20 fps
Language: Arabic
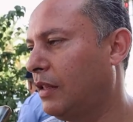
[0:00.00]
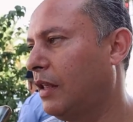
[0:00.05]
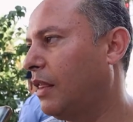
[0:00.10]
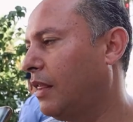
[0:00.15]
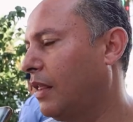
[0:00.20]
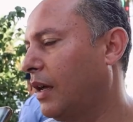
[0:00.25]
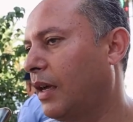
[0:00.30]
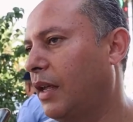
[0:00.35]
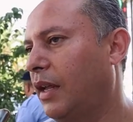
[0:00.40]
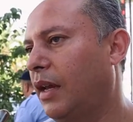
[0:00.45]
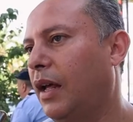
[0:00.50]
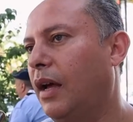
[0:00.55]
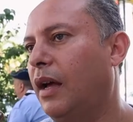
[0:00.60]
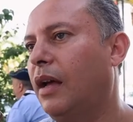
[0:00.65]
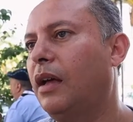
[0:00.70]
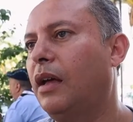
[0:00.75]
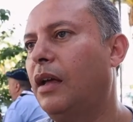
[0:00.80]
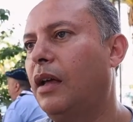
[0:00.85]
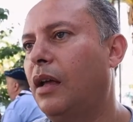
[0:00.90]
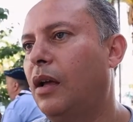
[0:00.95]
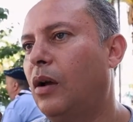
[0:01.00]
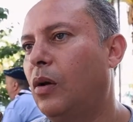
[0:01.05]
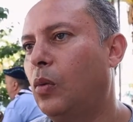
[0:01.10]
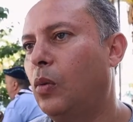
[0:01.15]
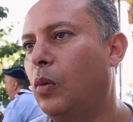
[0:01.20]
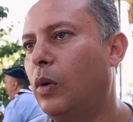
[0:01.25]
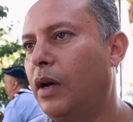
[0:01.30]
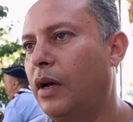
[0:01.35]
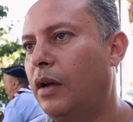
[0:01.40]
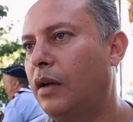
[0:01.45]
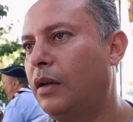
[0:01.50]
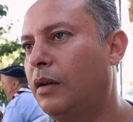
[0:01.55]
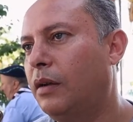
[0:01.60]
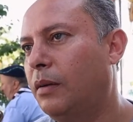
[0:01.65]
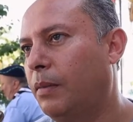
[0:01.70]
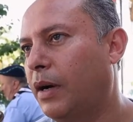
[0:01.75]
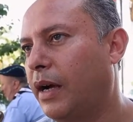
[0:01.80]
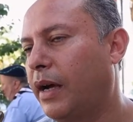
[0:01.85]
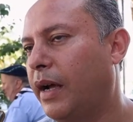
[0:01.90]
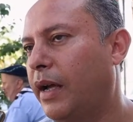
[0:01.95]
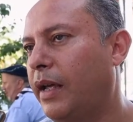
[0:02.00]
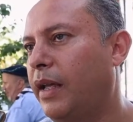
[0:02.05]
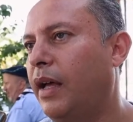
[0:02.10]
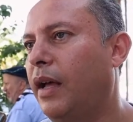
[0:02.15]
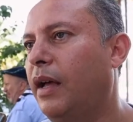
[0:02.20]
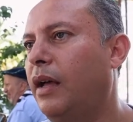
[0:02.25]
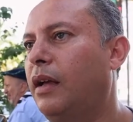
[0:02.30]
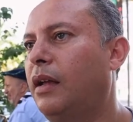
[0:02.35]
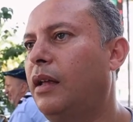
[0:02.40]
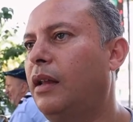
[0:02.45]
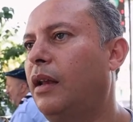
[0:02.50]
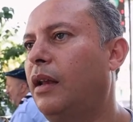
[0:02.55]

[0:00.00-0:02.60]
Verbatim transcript: الثقيله وبقايا